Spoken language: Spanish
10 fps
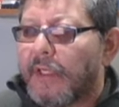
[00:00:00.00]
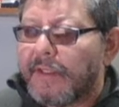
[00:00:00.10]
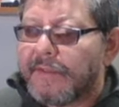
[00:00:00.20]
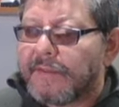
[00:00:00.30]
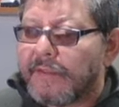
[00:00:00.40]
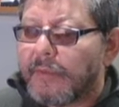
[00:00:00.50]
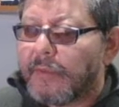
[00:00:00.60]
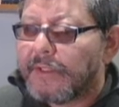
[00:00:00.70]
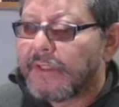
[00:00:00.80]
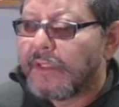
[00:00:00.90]
Y está también
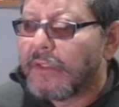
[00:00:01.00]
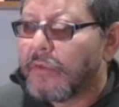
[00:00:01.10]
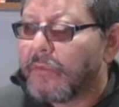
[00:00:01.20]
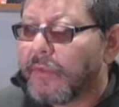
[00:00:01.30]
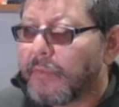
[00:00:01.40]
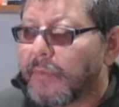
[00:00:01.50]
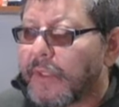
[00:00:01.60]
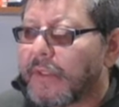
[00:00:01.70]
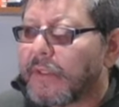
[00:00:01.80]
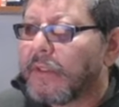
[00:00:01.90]
instalado
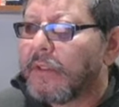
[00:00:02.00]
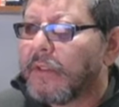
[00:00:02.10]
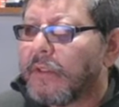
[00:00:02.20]
Flatpak.